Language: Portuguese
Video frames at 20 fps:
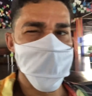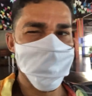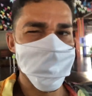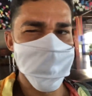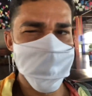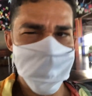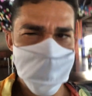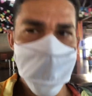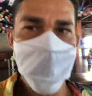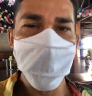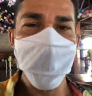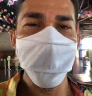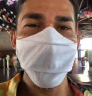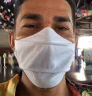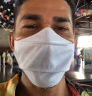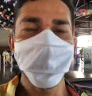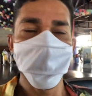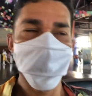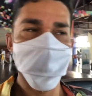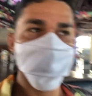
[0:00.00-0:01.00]
piscina,
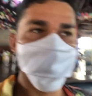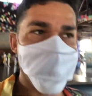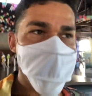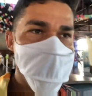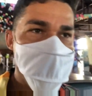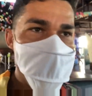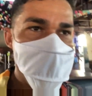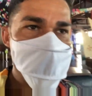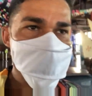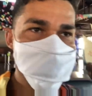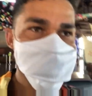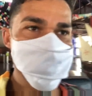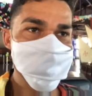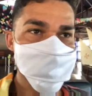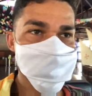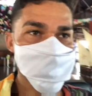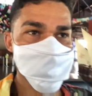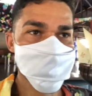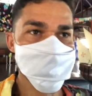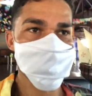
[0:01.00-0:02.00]
no spa
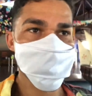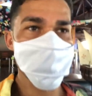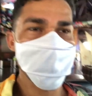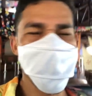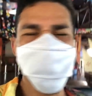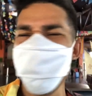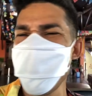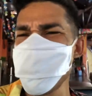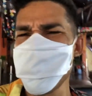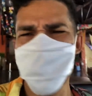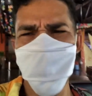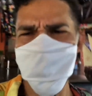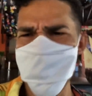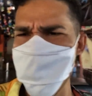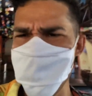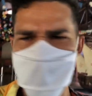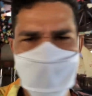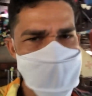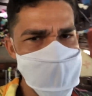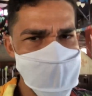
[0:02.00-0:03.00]
e mais um monte de
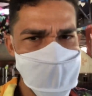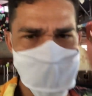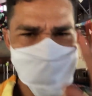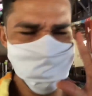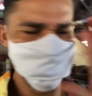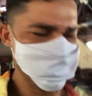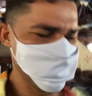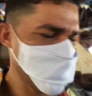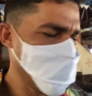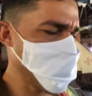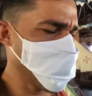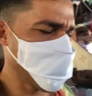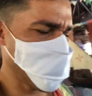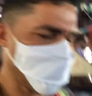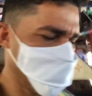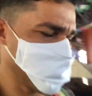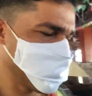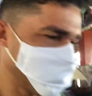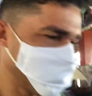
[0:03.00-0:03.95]
lugar aqui. Enfim.